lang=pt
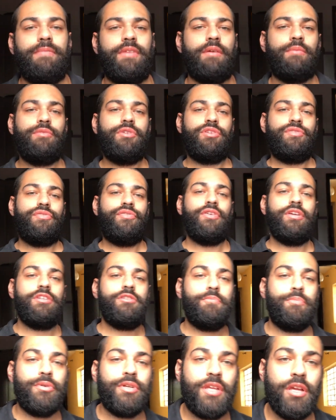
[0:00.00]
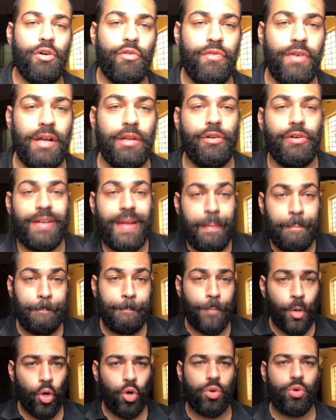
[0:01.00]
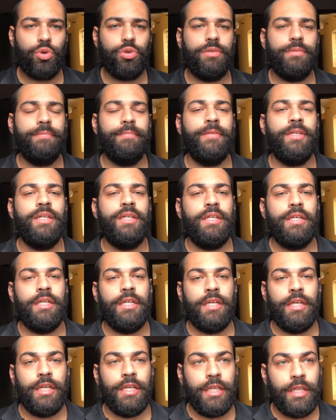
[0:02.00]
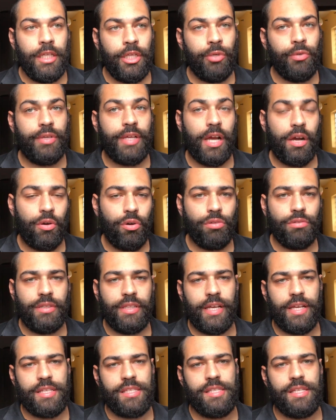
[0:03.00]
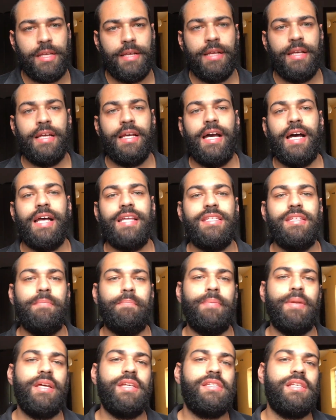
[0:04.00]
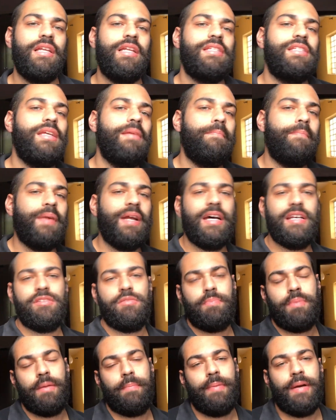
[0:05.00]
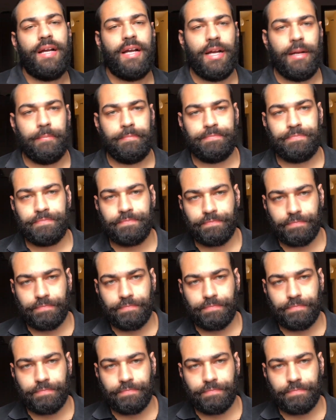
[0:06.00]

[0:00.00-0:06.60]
É muito difícil porque o valor é pouco. E o que acontece? As empresas, elas têm prazo para pagar.